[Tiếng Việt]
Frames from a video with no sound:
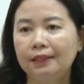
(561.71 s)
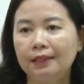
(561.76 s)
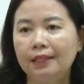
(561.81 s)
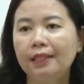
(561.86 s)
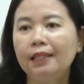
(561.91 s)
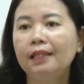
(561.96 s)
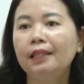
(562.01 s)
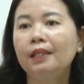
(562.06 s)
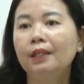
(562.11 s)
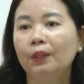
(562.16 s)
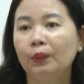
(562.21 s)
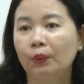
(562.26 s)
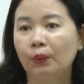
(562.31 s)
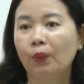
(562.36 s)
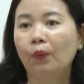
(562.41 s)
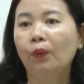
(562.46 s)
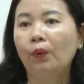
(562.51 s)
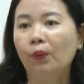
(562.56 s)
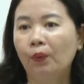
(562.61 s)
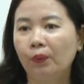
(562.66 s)
chi
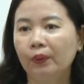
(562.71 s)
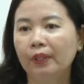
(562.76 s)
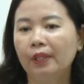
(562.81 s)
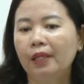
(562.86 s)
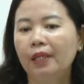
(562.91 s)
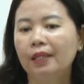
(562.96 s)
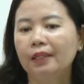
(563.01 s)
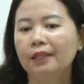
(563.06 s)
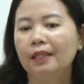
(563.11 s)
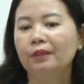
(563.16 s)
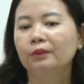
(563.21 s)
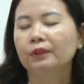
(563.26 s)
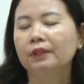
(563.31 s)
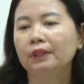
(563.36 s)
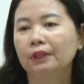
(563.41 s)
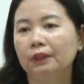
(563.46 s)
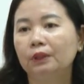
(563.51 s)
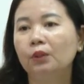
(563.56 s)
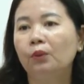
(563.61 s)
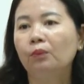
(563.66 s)
tổ hội đều
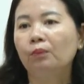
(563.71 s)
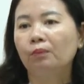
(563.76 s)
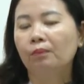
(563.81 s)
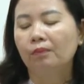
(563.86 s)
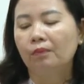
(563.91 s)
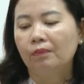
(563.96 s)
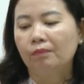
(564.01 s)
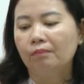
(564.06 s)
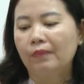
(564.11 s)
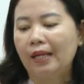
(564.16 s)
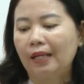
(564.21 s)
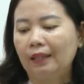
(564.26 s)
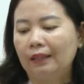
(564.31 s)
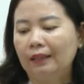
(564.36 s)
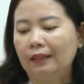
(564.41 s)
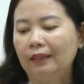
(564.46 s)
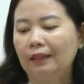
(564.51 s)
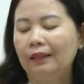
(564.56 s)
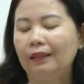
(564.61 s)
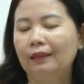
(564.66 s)
sử dụng bằng
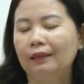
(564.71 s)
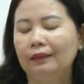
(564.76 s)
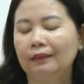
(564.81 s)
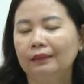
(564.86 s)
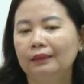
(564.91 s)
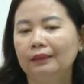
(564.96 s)
à,